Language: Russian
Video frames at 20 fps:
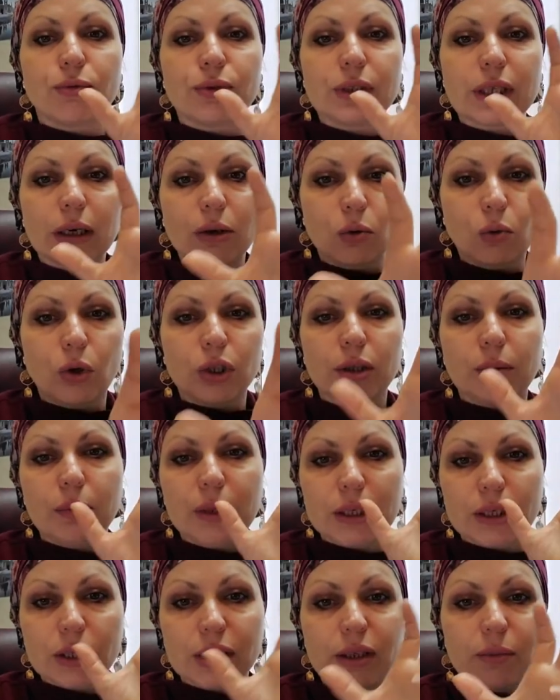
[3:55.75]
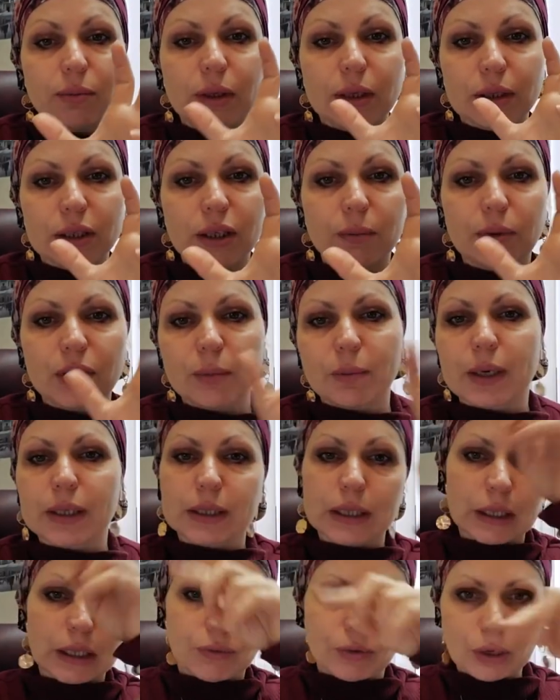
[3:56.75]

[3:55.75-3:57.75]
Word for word: за год меньше 75%,